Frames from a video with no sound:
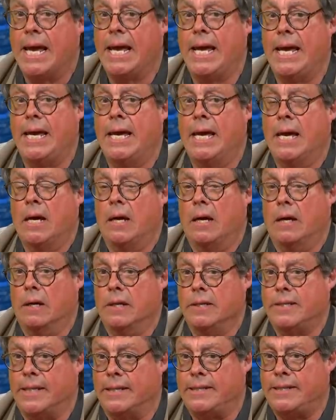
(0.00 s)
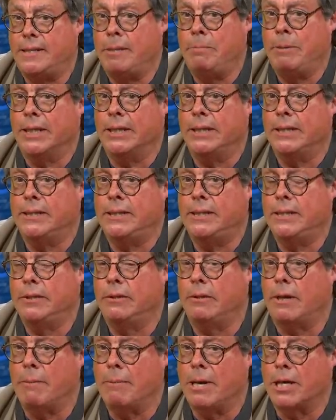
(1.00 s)
Et euh, cette
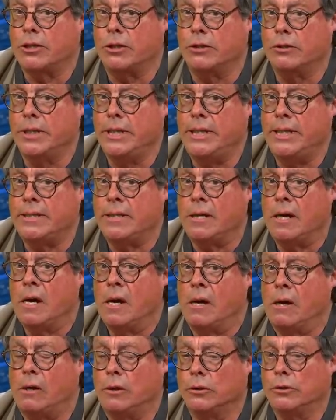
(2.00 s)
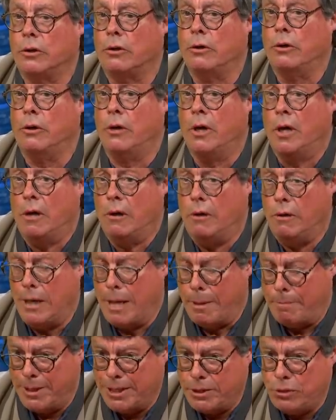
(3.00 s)
cybernétique de la marchandise, entre euh,
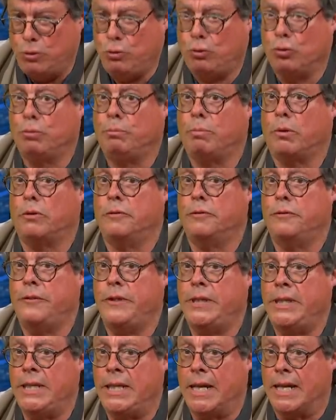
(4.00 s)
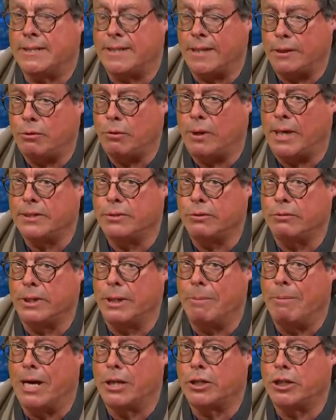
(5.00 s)
la baisse du taux de profit, la saturation
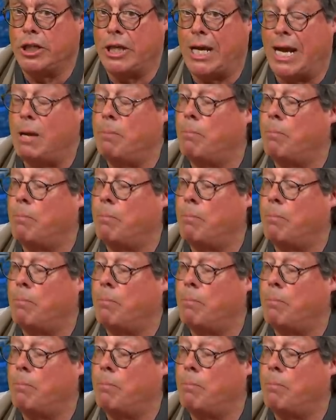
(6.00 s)
des marchés,